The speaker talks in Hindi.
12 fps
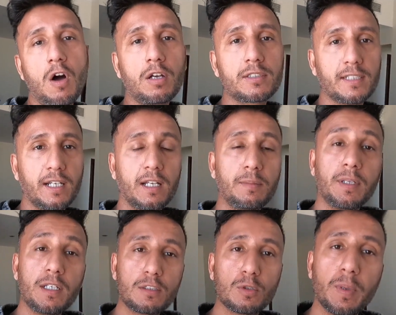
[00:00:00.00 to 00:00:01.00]
ब्लॉग्स एंड
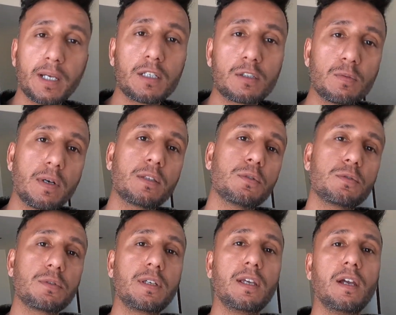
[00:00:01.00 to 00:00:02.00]
मेरी सुबह की शुरुआत हो
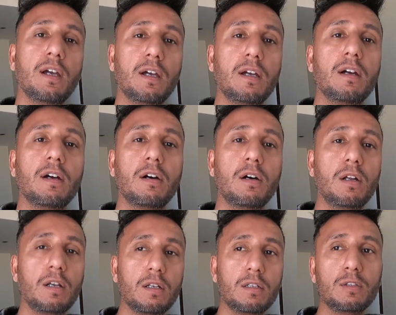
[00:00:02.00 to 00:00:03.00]
चुकी है
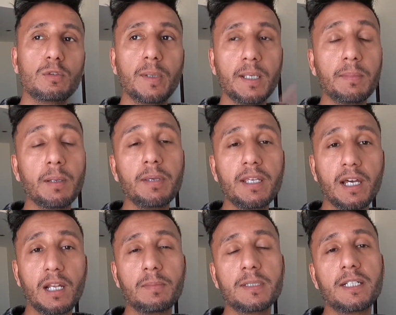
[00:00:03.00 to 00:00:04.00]
और दुबई में अभी
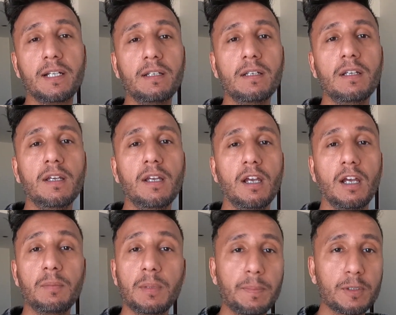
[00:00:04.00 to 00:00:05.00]
11 बज रहे हैं
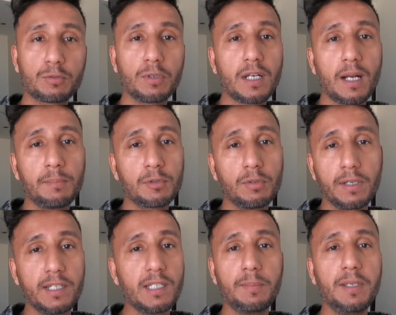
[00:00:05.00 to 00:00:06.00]
एंड मेरे पास कोई काम तो
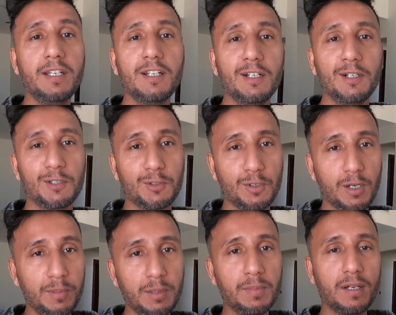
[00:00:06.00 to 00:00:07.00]
है नहीं अभी तो
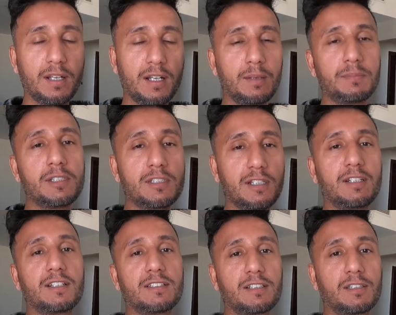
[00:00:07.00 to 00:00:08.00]
अभी मैं आराम से चिल
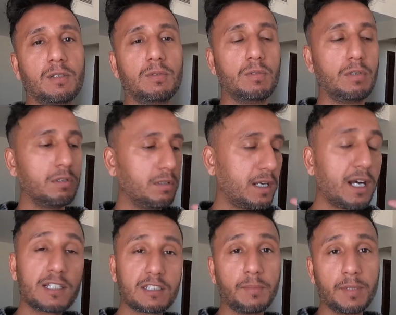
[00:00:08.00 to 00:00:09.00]
कर सकता हूँ और
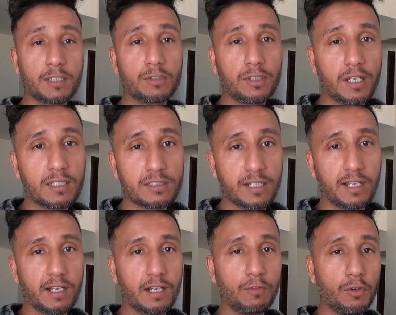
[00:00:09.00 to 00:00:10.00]
आज का मेरा जो टास्क
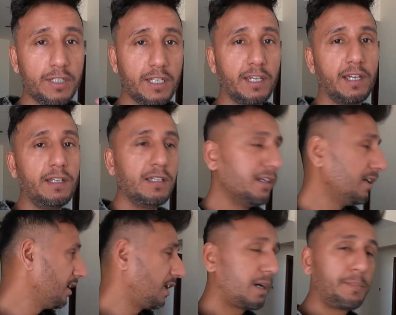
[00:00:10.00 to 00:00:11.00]
रहेगा वो ये है
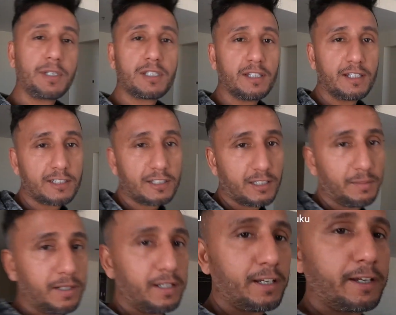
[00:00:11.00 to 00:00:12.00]
आप पीछे देख सकते
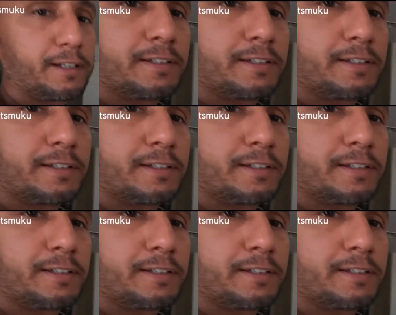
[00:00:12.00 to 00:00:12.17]
हैं मेरे ये